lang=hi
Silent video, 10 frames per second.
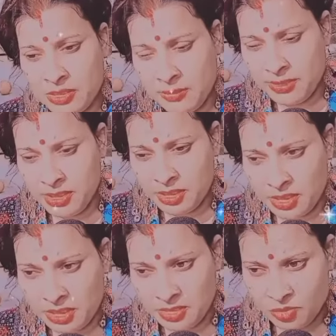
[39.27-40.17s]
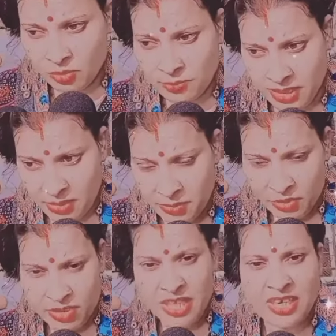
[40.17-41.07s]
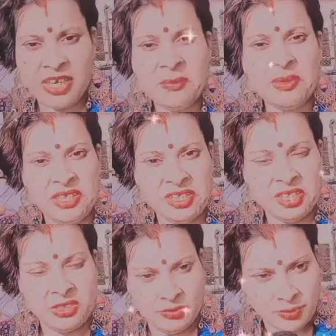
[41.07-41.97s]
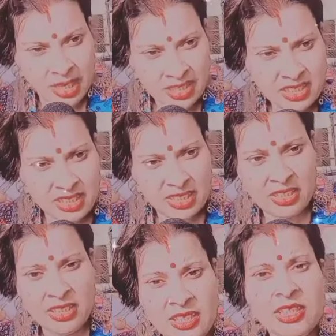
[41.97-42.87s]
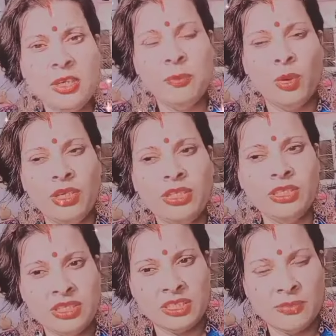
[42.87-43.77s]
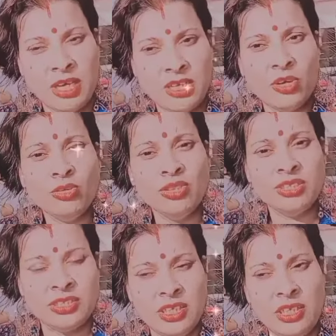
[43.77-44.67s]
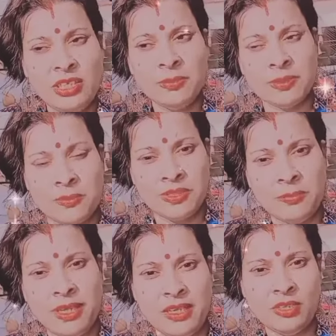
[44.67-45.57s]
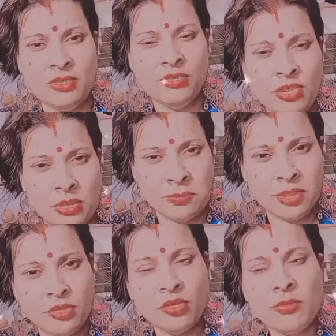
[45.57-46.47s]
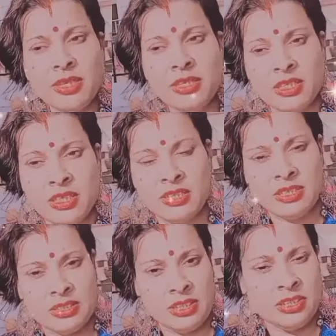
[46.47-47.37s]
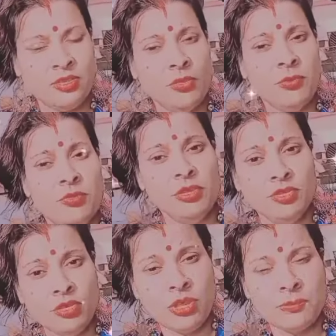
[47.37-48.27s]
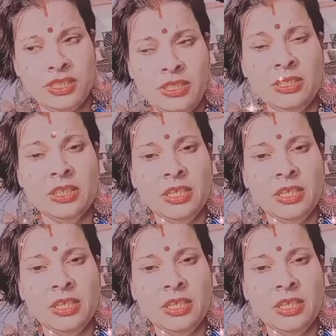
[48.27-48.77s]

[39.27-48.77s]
जबकि जो मेन मुद्दा है मेन बात है कि पॉलीथीन इस्तेमाल ना हो तो इसके लिए सबसे पहले तो उन कंपनियों को बंद कराना चाहिए जो जो कंपनी